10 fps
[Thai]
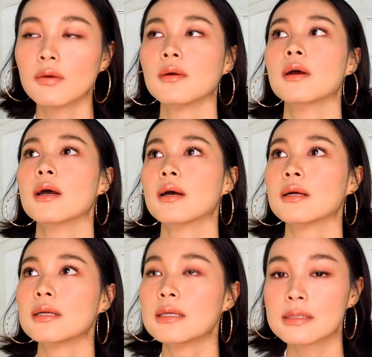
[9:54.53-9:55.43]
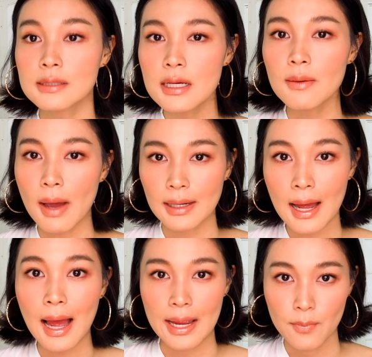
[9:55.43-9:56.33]
3.2ซึ่งมัน
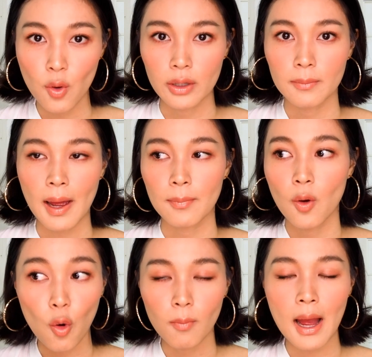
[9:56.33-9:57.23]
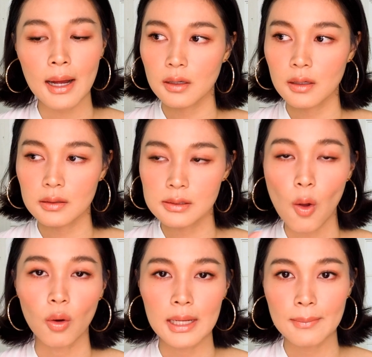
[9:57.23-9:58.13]
ขายหมดแบบงงมาก
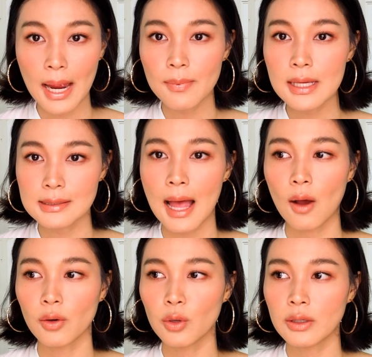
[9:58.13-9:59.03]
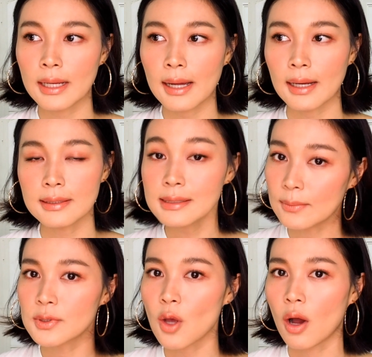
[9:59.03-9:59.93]
ส่งลิงก์ไปให้พี่สาวในขณะที่
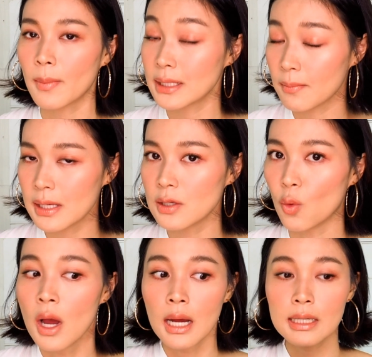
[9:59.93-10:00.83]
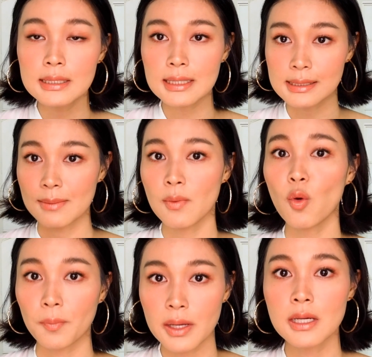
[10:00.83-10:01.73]
3.2 มันยังมีอยู่ คือจริงๆ สีมันหม
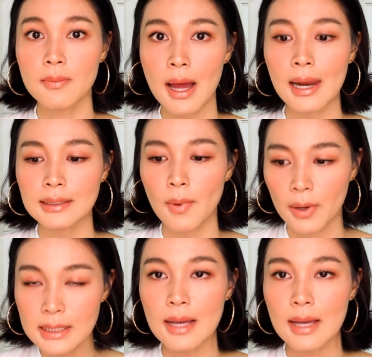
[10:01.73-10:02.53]
ดไปเยอะมากแล้ว แต่แบบเฮ้ย